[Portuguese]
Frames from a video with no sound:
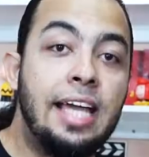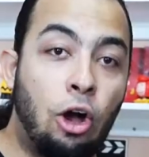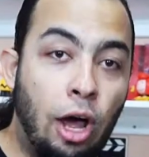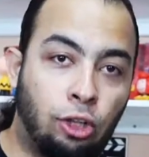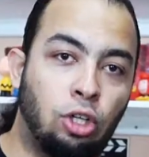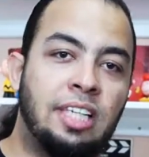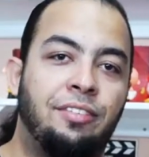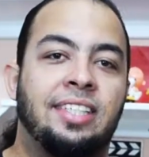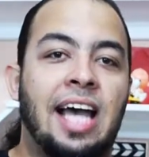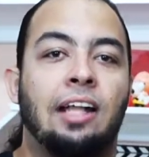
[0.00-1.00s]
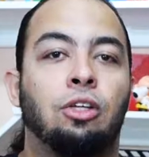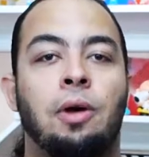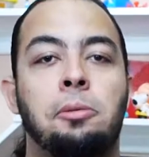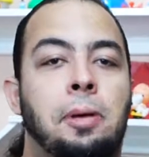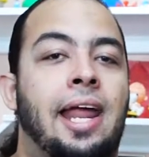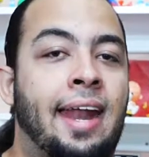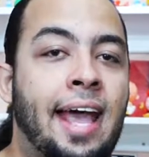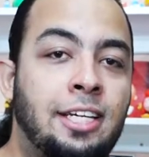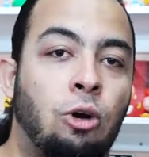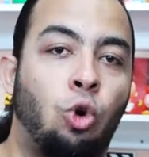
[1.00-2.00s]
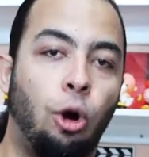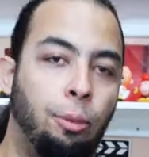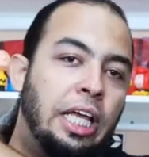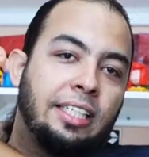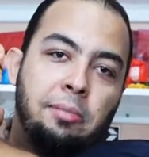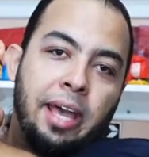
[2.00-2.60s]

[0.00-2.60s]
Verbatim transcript: E agora todos avisados, vamos para Nerd ao Cubo desse